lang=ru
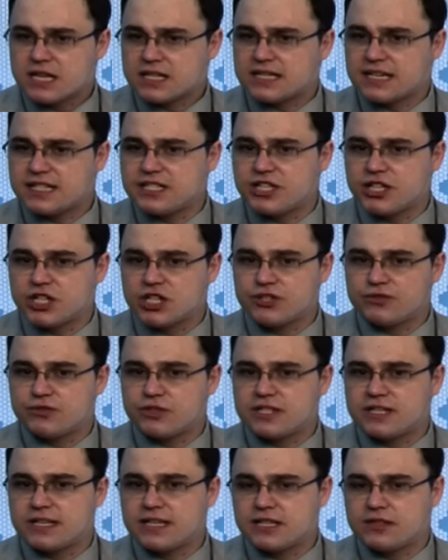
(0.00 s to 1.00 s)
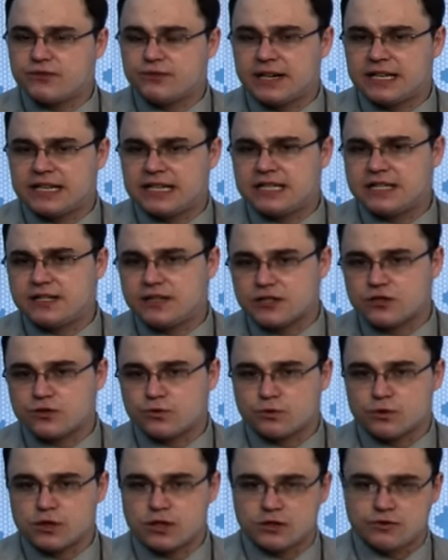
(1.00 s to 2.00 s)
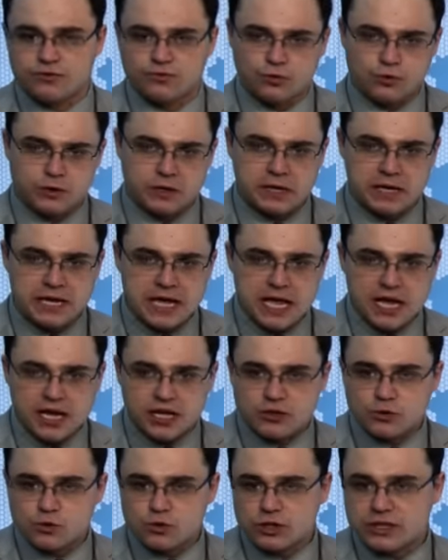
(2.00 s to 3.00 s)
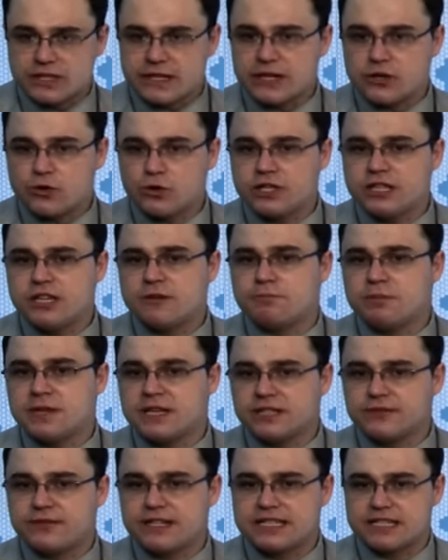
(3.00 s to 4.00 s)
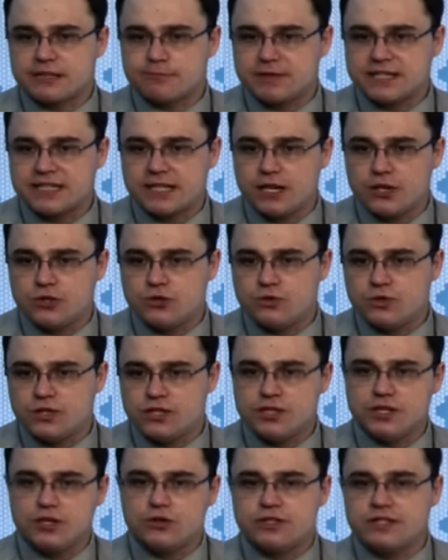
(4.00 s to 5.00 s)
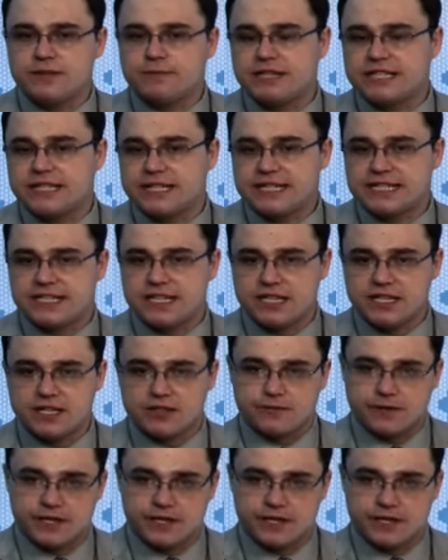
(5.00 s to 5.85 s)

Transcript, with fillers: задерживаются едва ли не на сутки двое. Это уже далеко не первое за последнюю неделю землетрясение